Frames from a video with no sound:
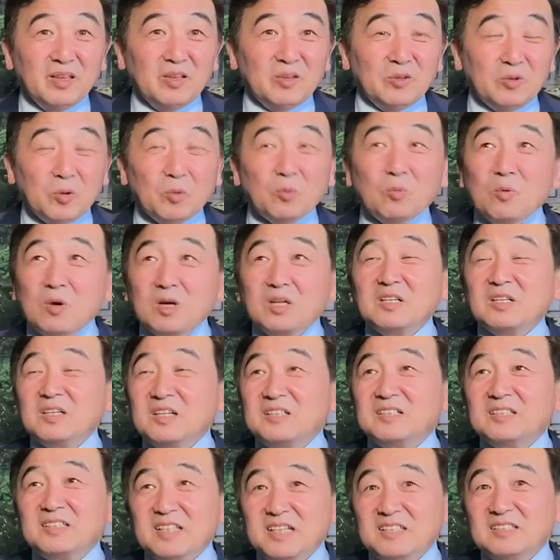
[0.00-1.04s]
所以我个
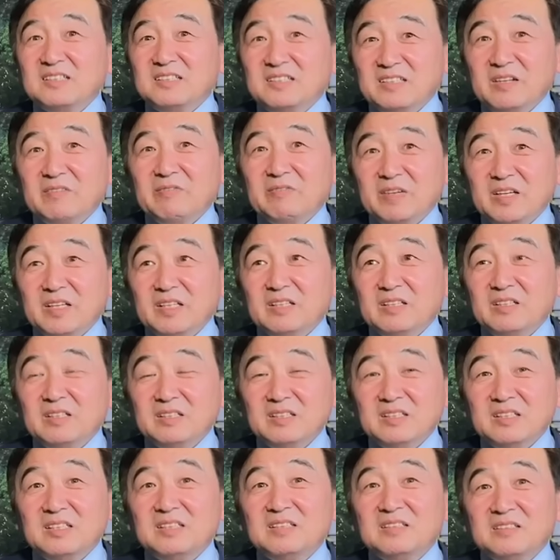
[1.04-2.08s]
人坚持认为，
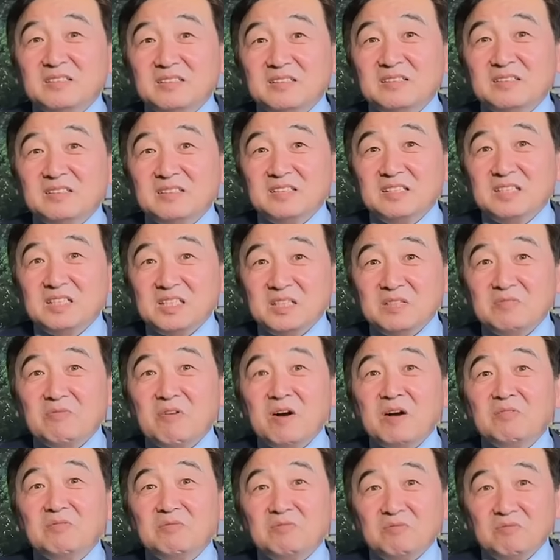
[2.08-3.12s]
其实是西
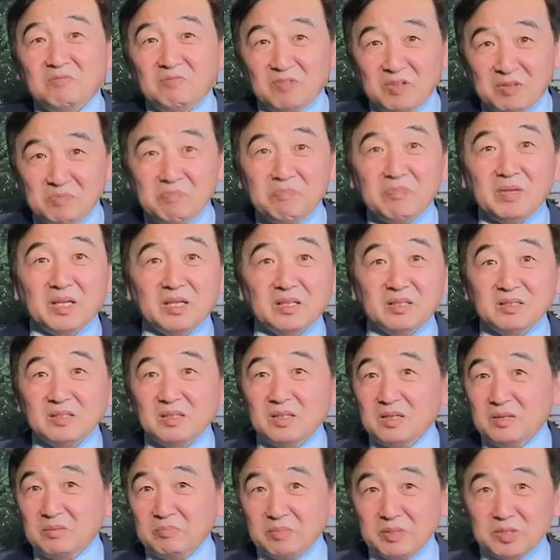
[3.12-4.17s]
方文明
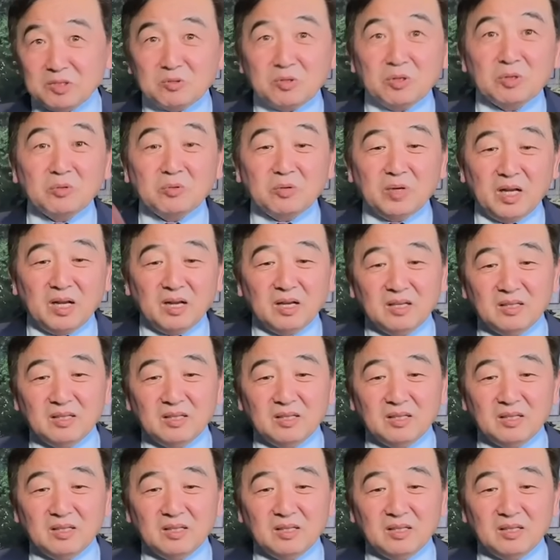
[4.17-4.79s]
被摧毁。